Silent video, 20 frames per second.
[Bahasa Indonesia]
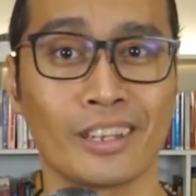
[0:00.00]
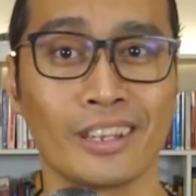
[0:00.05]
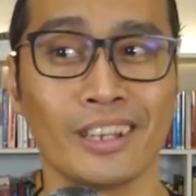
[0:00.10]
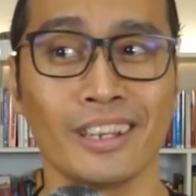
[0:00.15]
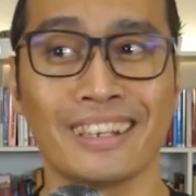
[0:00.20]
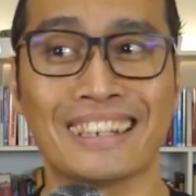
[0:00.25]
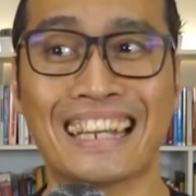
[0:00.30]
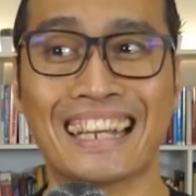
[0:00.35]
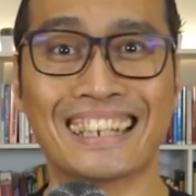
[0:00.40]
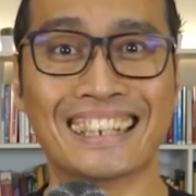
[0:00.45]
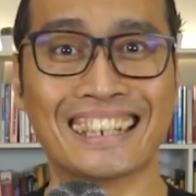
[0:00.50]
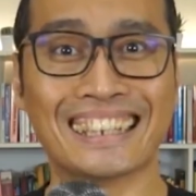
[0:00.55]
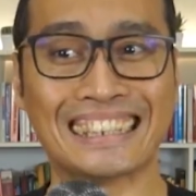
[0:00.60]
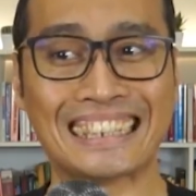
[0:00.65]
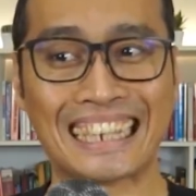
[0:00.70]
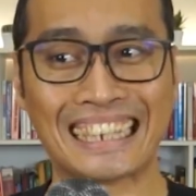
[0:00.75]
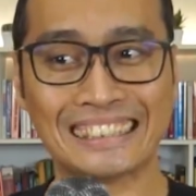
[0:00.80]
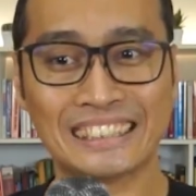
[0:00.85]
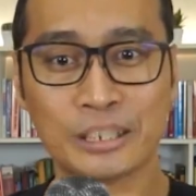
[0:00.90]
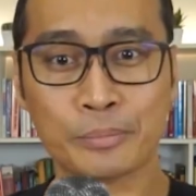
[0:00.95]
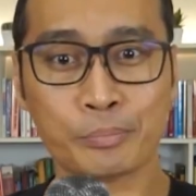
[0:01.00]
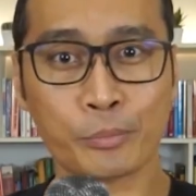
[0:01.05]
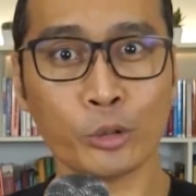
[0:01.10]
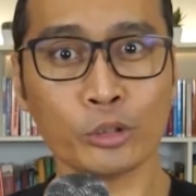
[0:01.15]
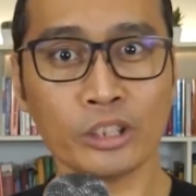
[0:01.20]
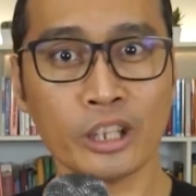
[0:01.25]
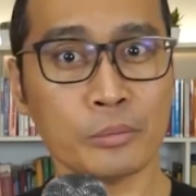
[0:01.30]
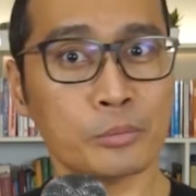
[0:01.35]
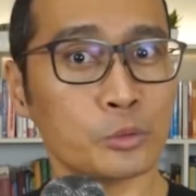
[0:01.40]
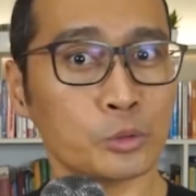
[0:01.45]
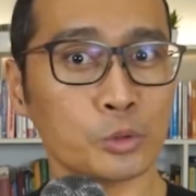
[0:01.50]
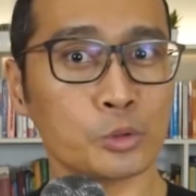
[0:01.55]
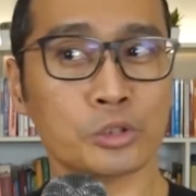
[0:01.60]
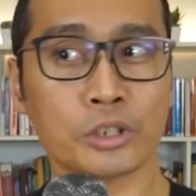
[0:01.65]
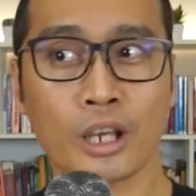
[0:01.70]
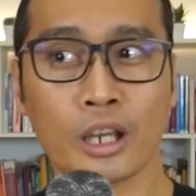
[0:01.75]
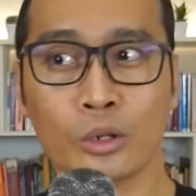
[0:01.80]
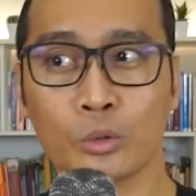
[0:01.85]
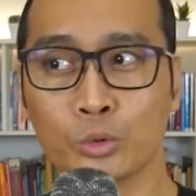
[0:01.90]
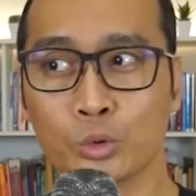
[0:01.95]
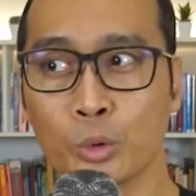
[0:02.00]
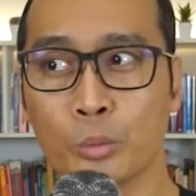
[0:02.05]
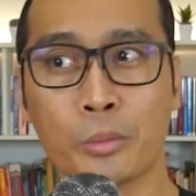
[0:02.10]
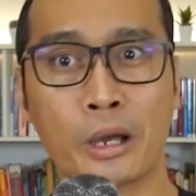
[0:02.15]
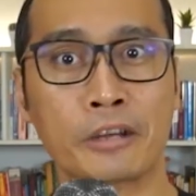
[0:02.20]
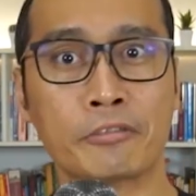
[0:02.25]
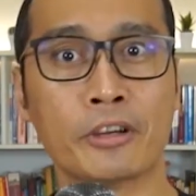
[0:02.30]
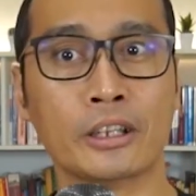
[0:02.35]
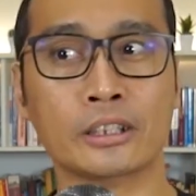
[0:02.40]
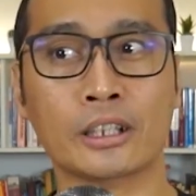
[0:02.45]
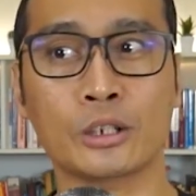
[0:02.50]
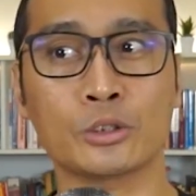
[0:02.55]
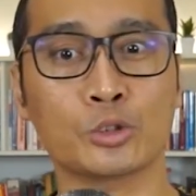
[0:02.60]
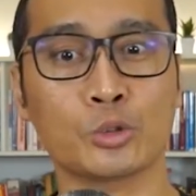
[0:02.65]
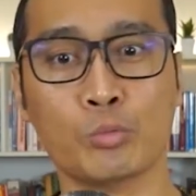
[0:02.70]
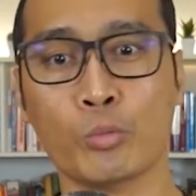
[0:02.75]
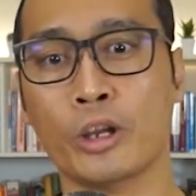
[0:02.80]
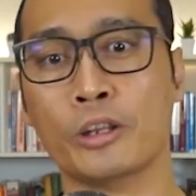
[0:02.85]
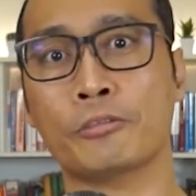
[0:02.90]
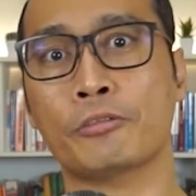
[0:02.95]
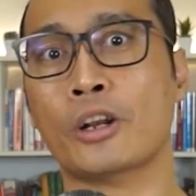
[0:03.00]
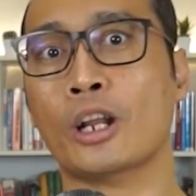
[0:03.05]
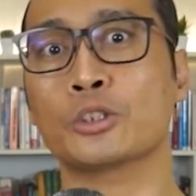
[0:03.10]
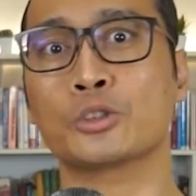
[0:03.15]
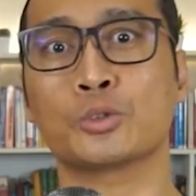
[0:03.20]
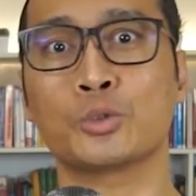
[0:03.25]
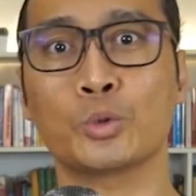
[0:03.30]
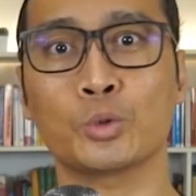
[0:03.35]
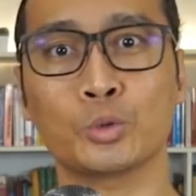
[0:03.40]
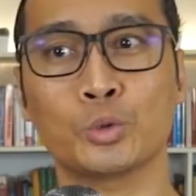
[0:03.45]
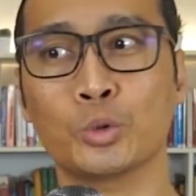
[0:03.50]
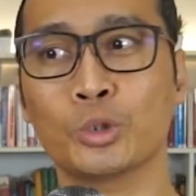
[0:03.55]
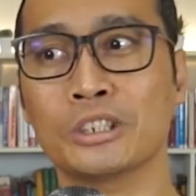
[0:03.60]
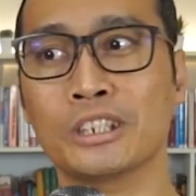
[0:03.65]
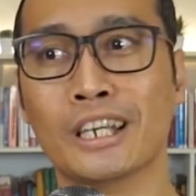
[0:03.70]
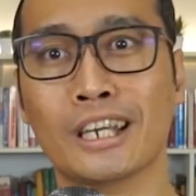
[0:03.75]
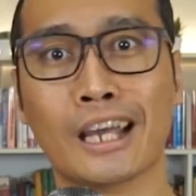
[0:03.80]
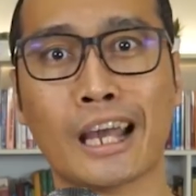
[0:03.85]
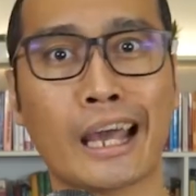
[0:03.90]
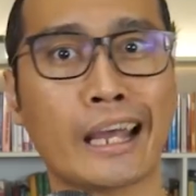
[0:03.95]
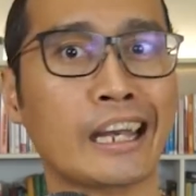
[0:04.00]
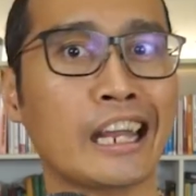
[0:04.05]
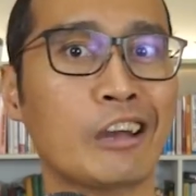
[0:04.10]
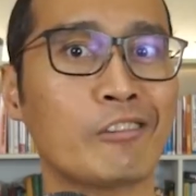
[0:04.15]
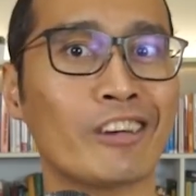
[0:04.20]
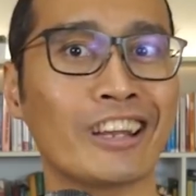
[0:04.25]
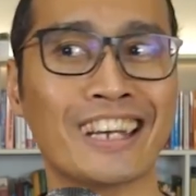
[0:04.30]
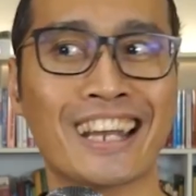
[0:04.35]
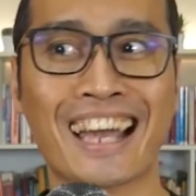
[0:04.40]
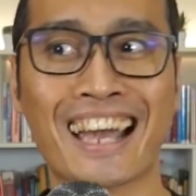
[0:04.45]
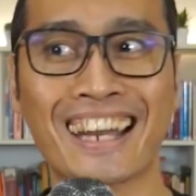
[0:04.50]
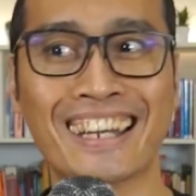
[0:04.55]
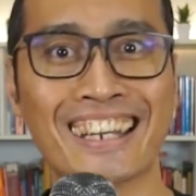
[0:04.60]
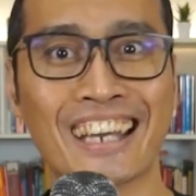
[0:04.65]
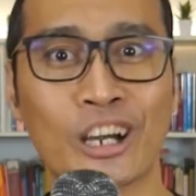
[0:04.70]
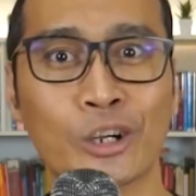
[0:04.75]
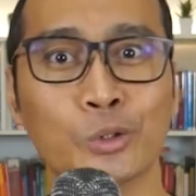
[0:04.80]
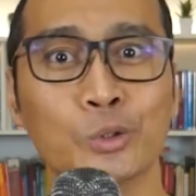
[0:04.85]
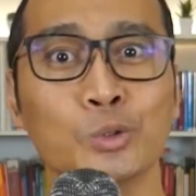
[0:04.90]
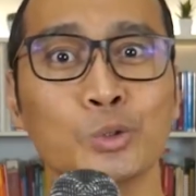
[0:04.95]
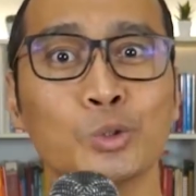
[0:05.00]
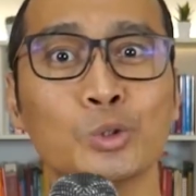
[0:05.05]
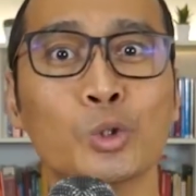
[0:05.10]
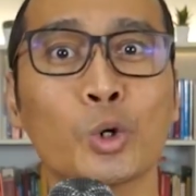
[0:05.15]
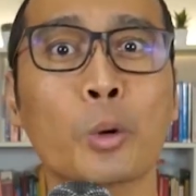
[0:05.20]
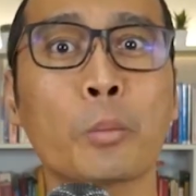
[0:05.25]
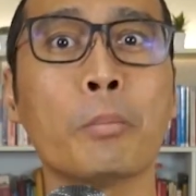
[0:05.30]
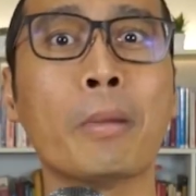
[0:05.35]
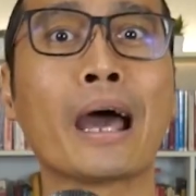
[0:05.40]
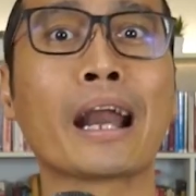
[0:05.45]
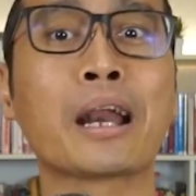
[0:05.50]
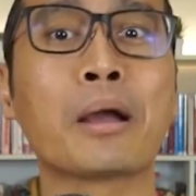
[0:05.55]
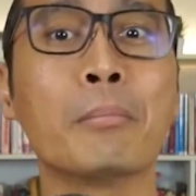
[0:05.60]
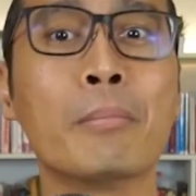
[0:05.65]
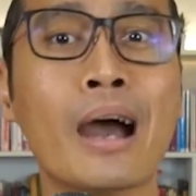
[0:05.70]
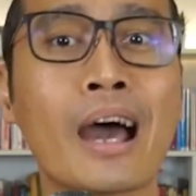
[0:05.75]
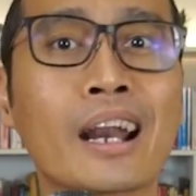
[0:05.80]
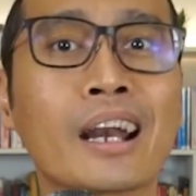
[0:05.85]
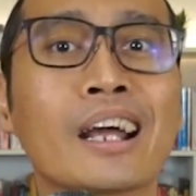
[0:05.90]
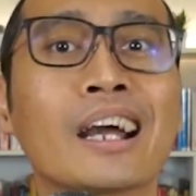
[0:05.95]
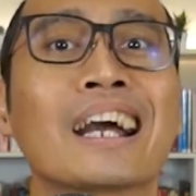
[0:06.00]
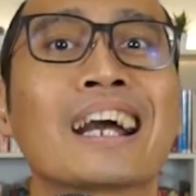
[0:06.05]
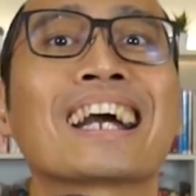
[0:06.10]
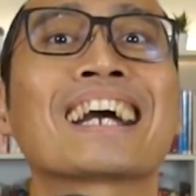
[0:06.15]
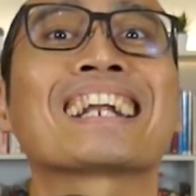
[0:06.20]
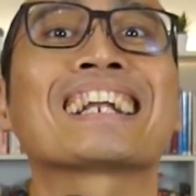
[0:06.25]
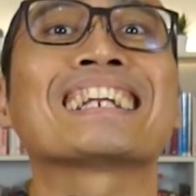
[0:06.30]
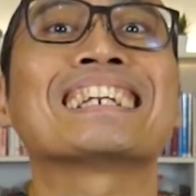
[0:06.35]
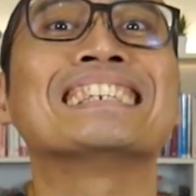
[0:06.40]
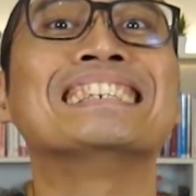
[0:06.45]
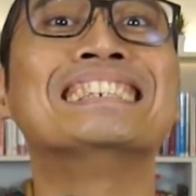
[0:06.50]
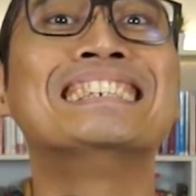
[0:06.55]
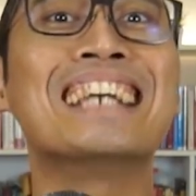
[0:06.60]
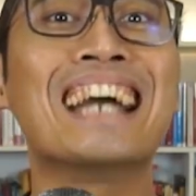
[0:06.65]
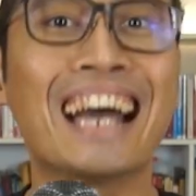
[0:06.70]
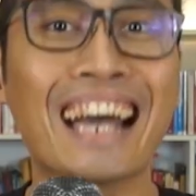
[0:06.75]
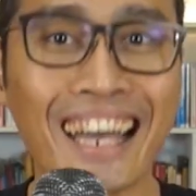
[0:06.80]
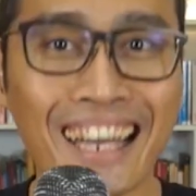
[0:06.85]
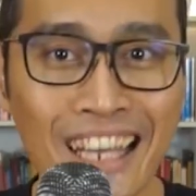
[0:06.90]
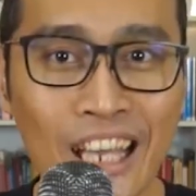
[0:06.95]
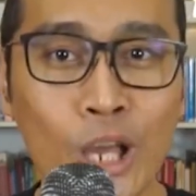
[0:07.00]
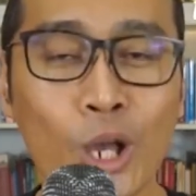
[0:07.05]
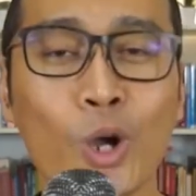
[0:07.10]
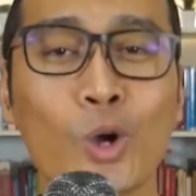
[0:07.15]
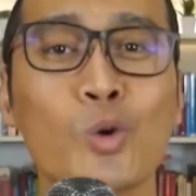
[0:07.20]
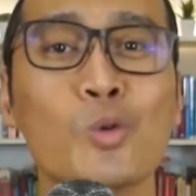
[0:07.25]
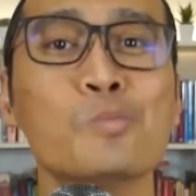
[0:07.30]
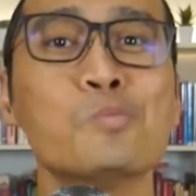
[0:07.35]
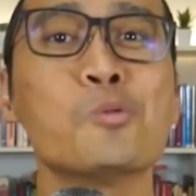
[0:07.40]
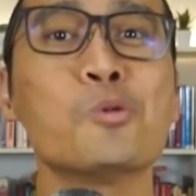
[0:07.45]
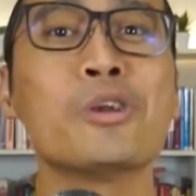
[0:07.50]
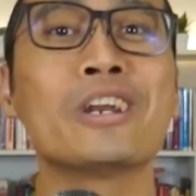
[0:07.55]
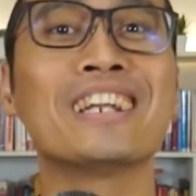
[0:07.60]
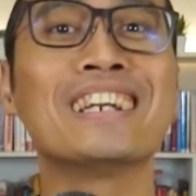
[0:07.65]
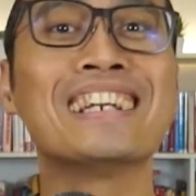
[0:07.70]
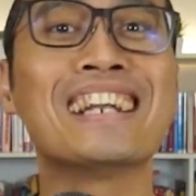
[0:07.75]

Dan ketika Chipotle memutuskan untuk memanfaatkan semua infrastrukturnya, karyawan yang ada untuk bareng-bareng kerja, ngumpulin